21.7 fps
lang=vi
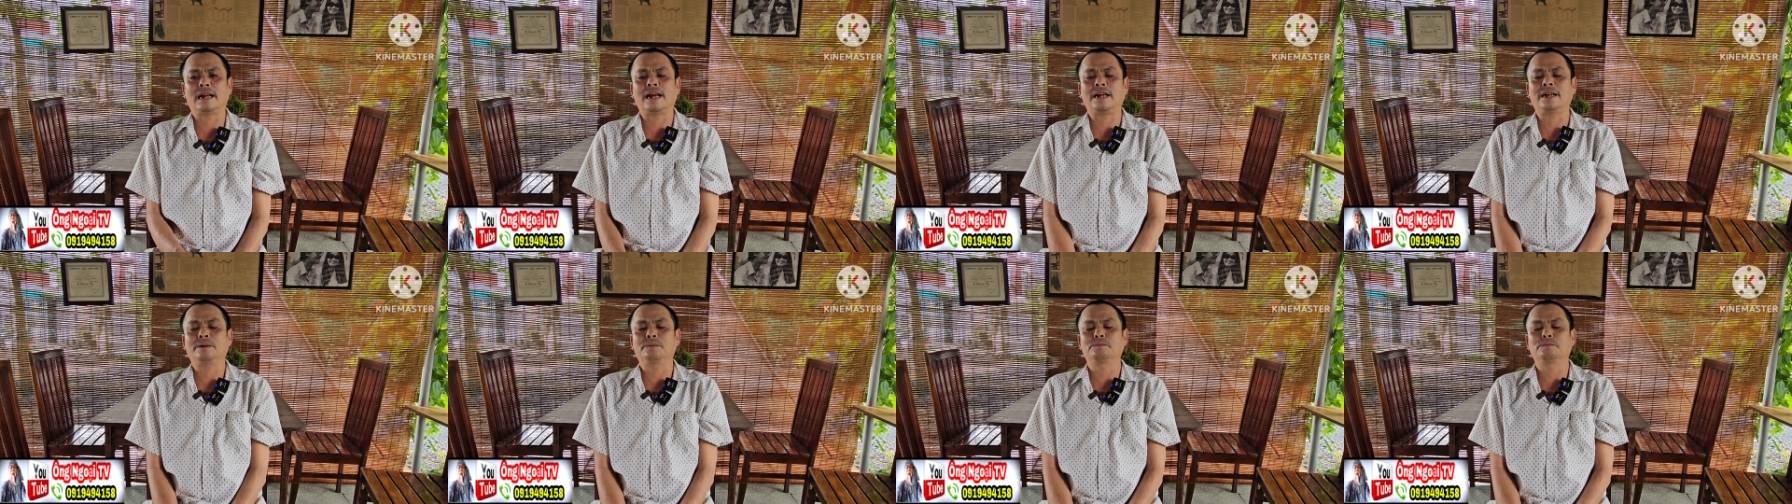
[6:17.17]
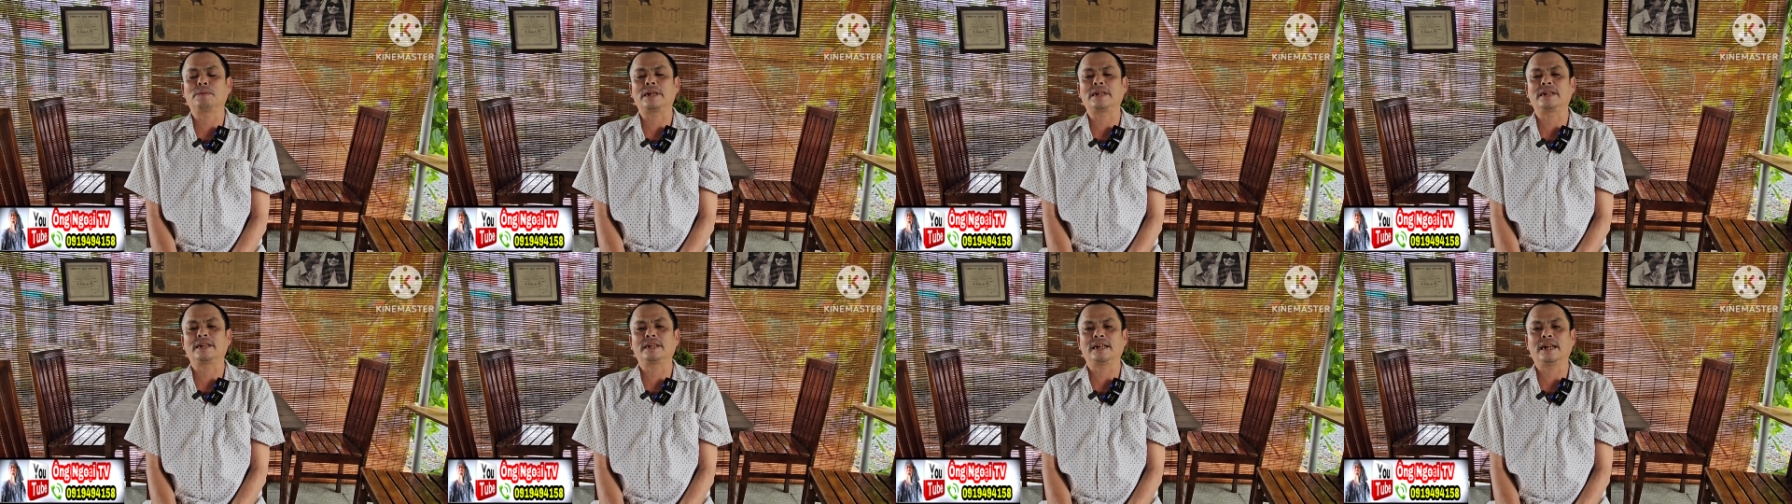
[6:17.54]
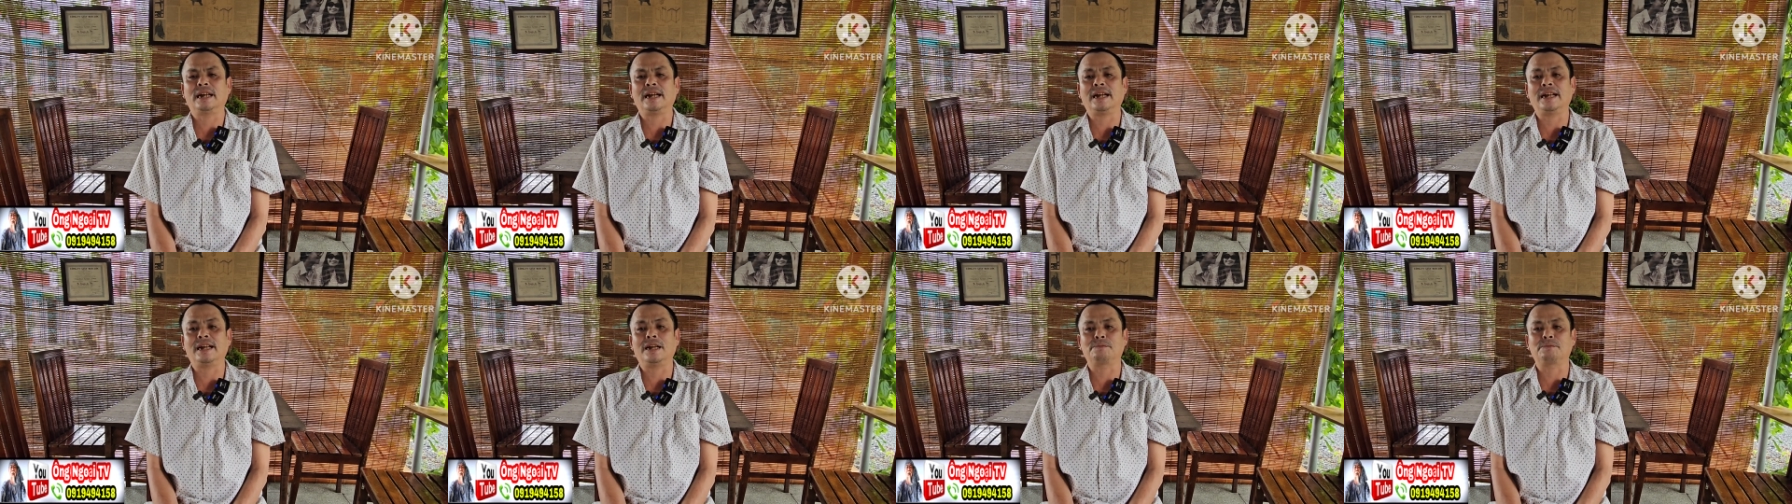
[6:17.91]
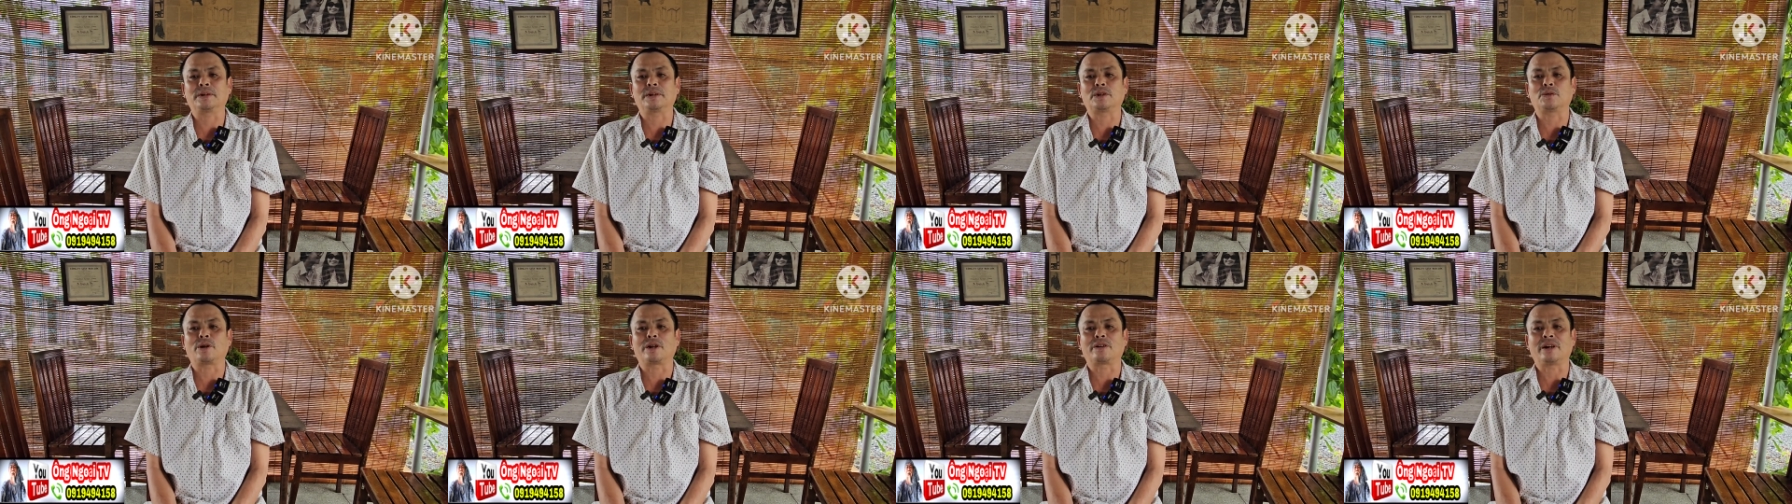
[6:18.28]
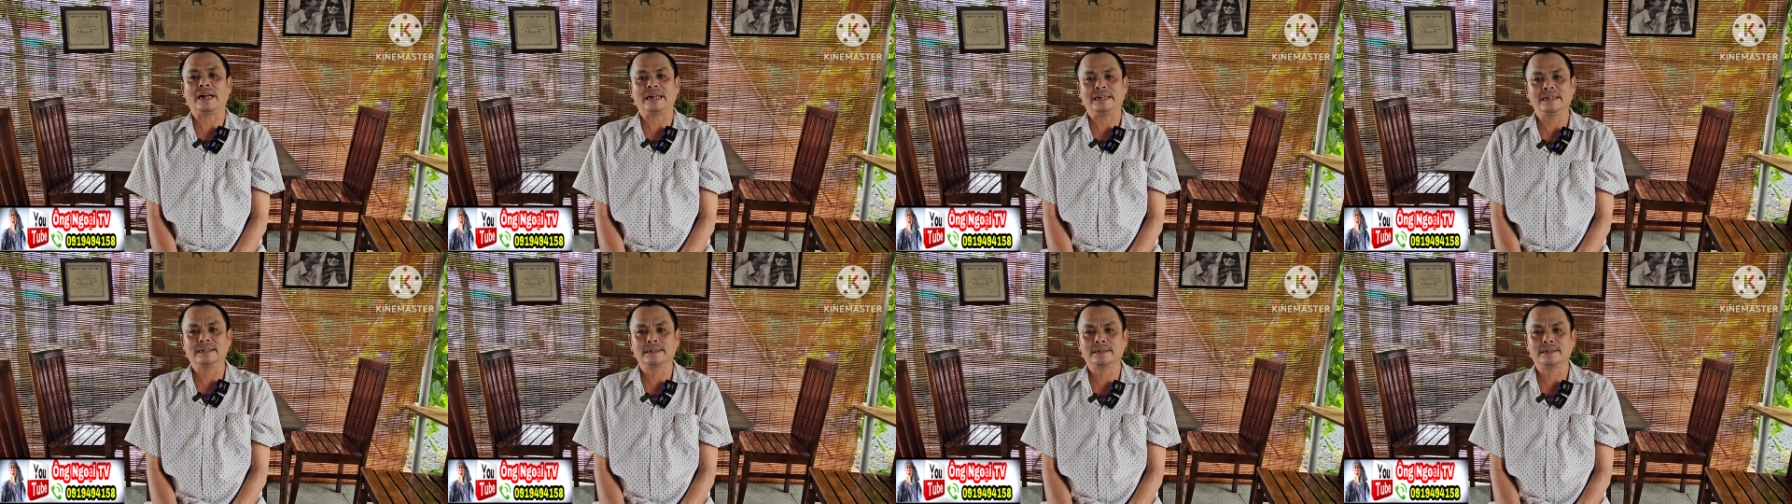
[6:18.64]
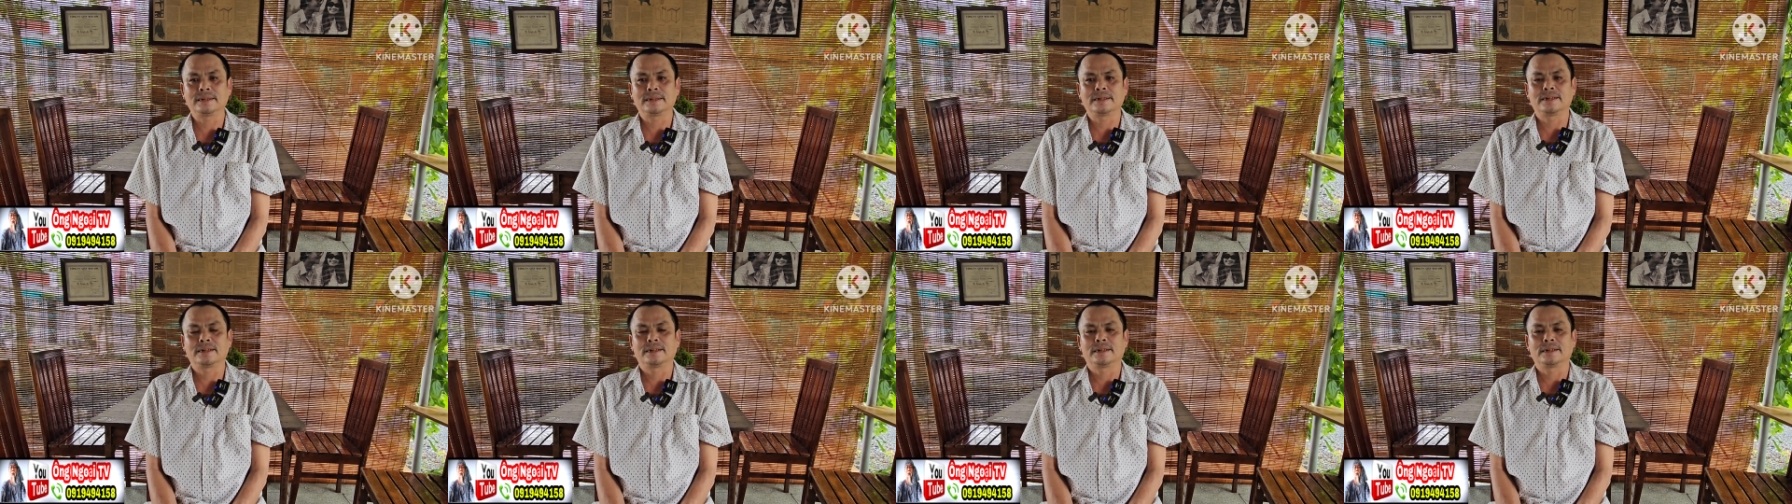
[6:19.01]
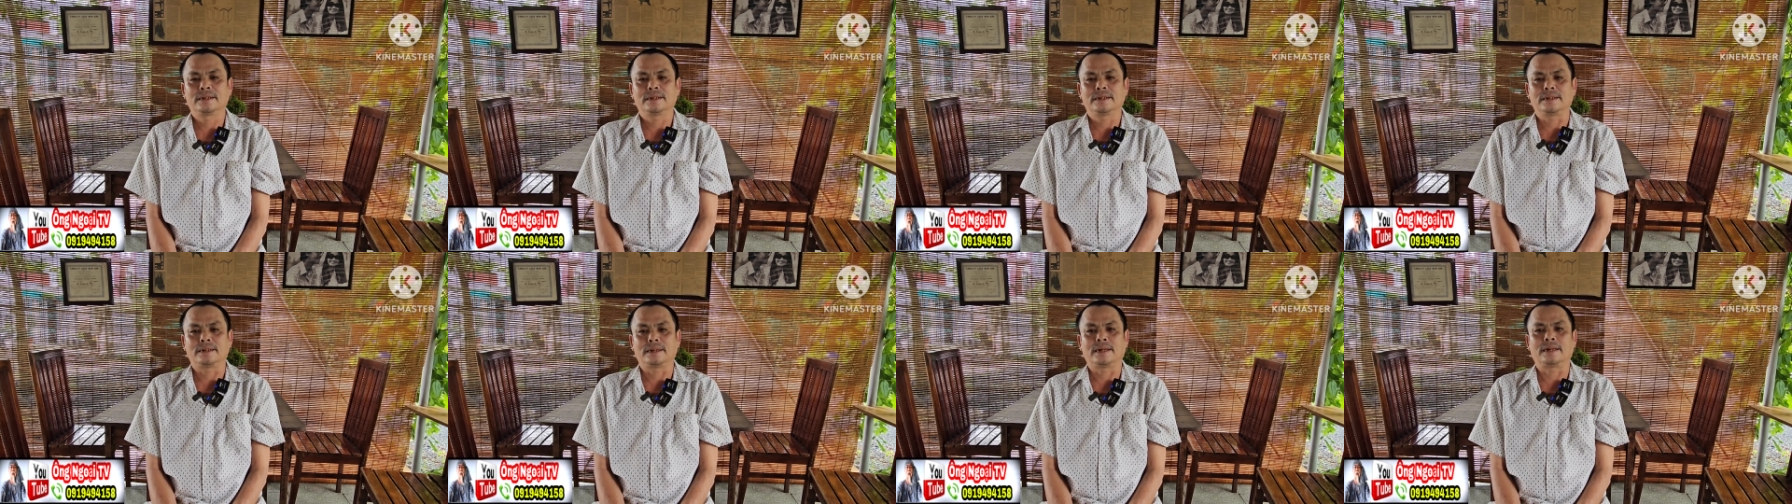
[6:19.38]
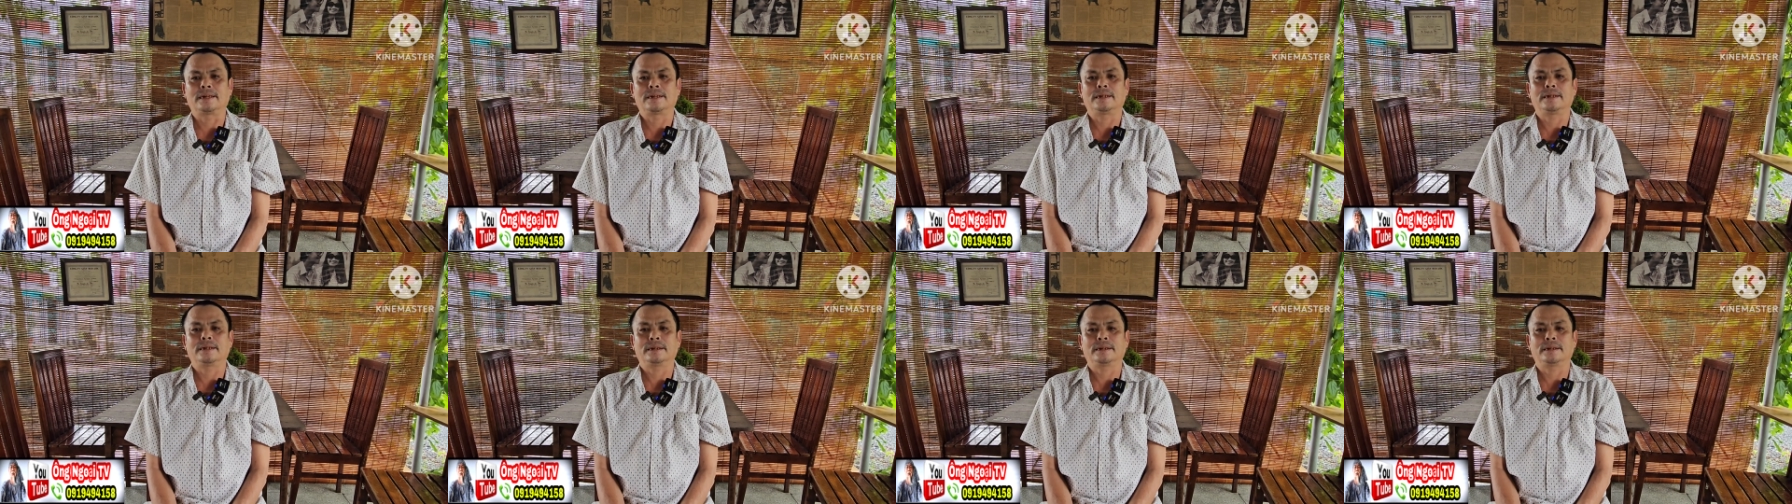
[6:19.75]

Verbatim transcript: lãng mất đi 25 cái tuổi của anh dạ dạ Đấy.